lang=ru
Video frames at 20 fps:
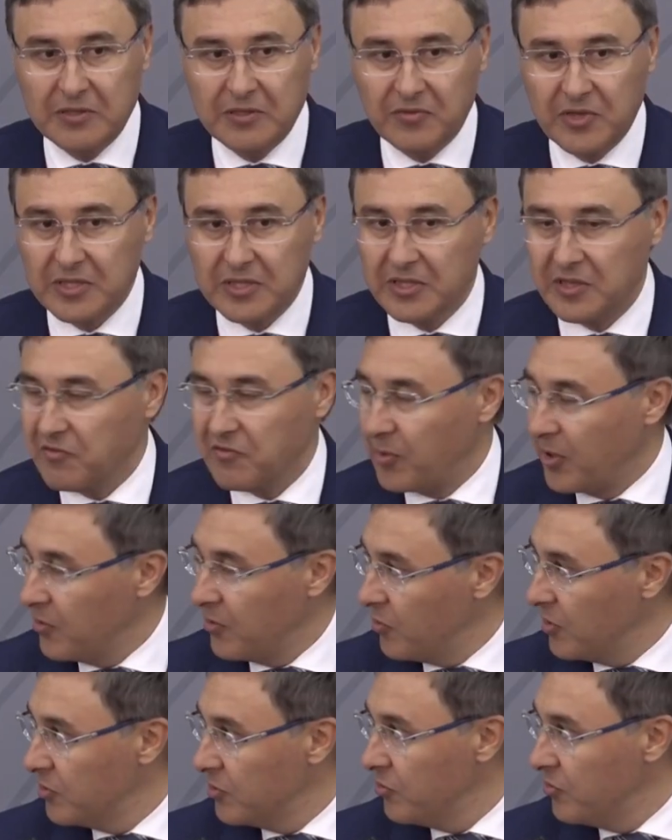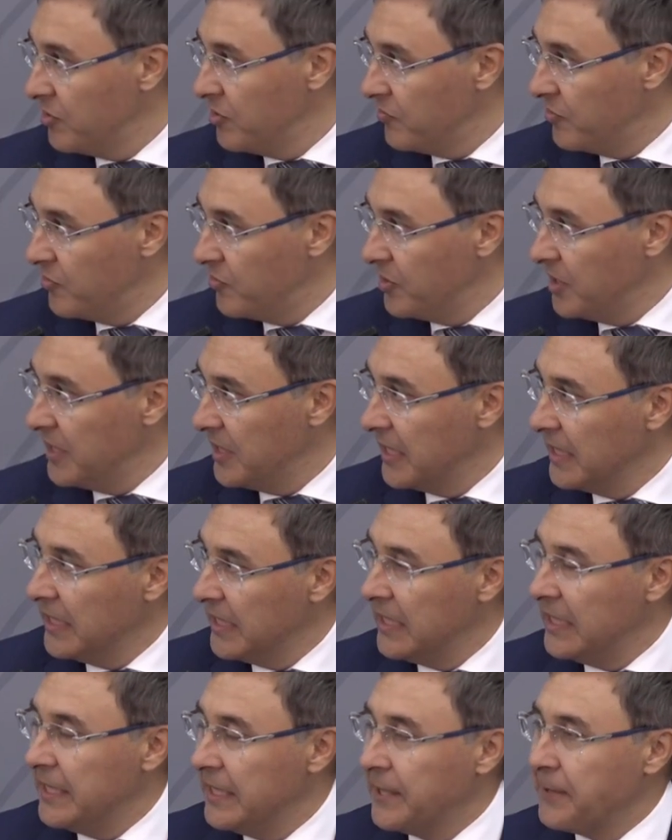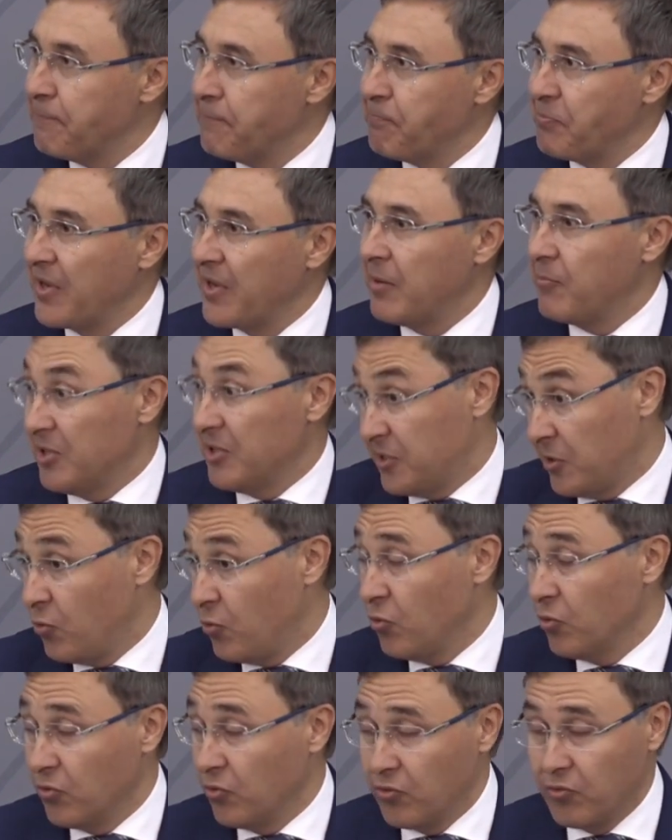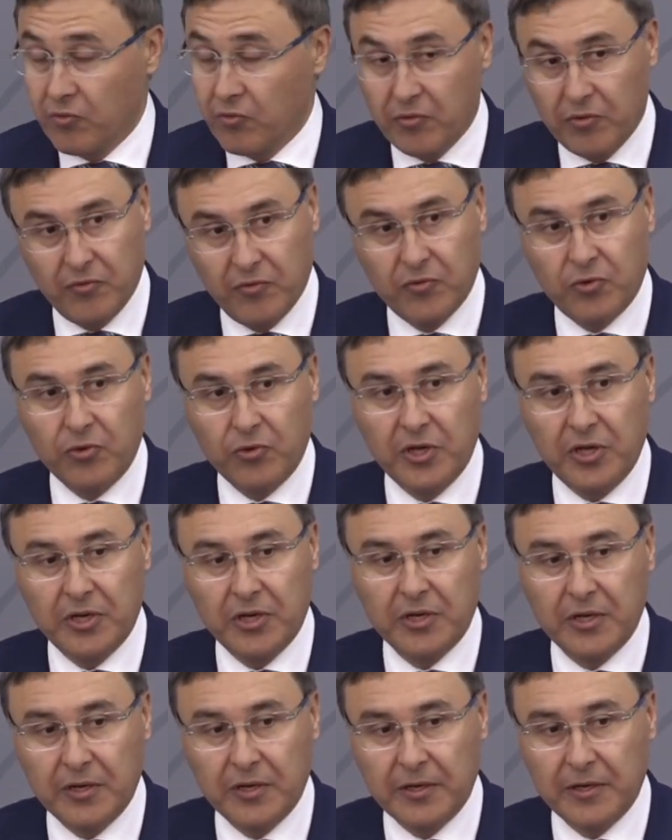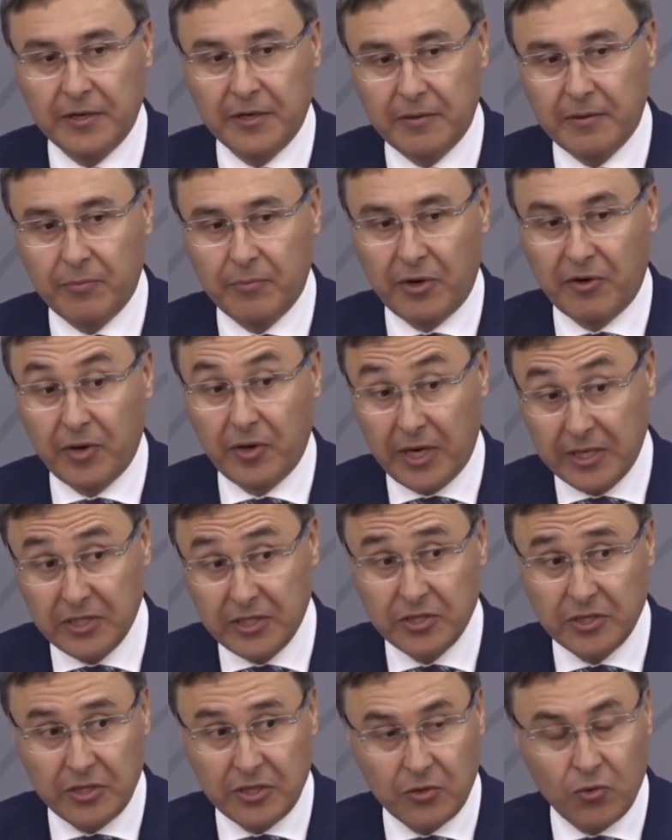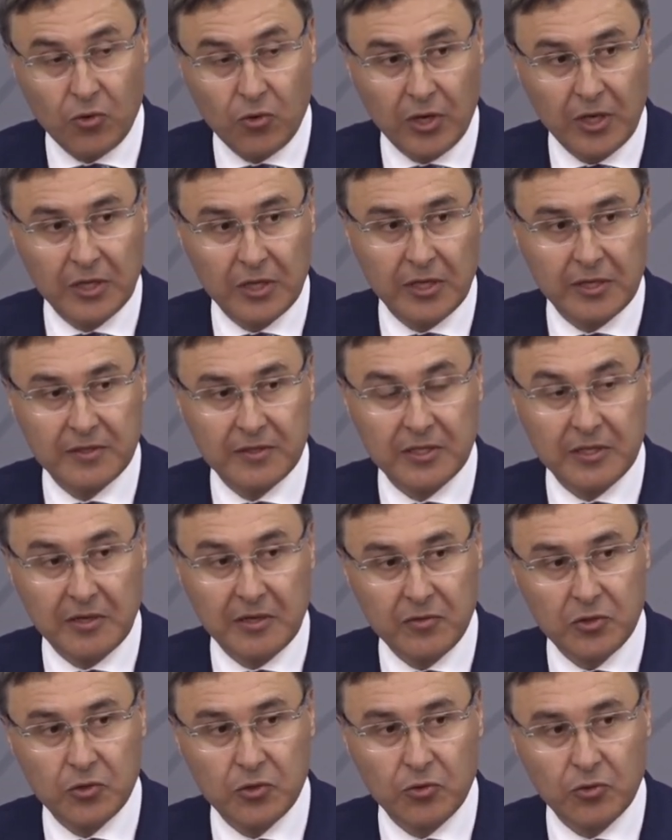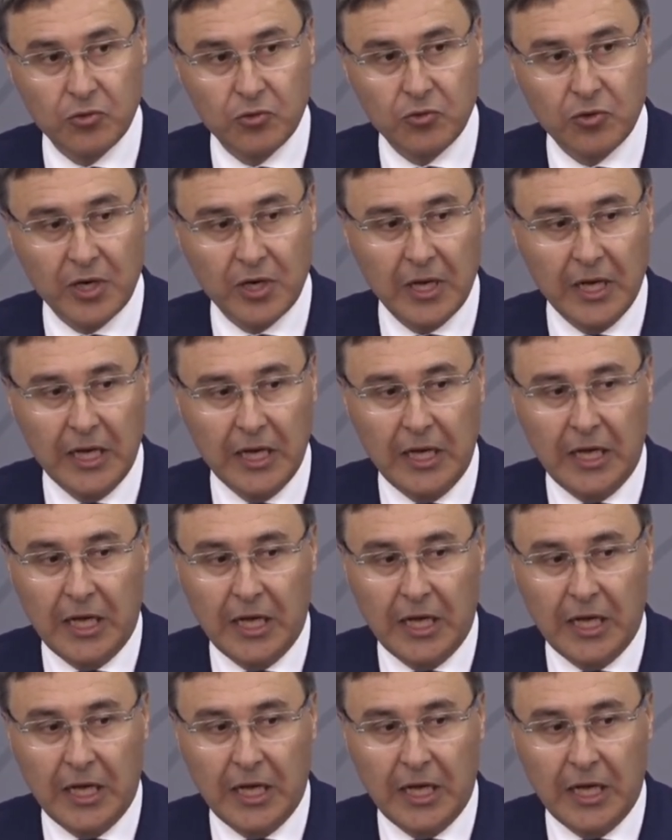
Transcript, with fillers: мне известно, и в прокуратуре, в других, э, по закону, э, в других э, правоохранительных органах, силовых структурах.